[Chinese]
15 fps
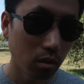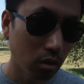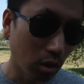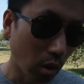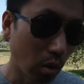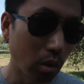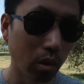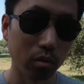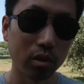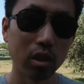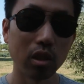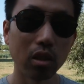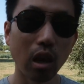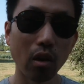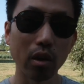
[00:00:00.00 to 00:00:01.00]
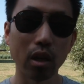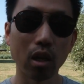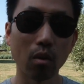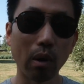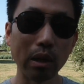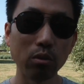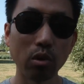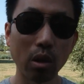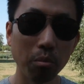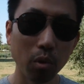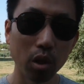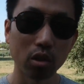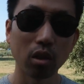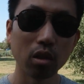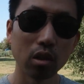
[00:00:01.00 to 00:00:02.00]
有勇气到一个完全
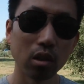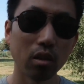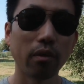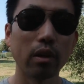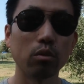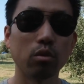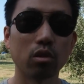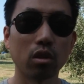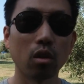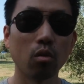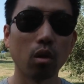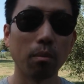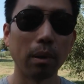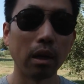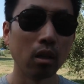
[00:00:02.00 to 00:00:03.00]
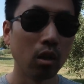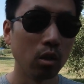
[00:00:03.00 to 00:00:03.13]
陌生的地方去生活吗？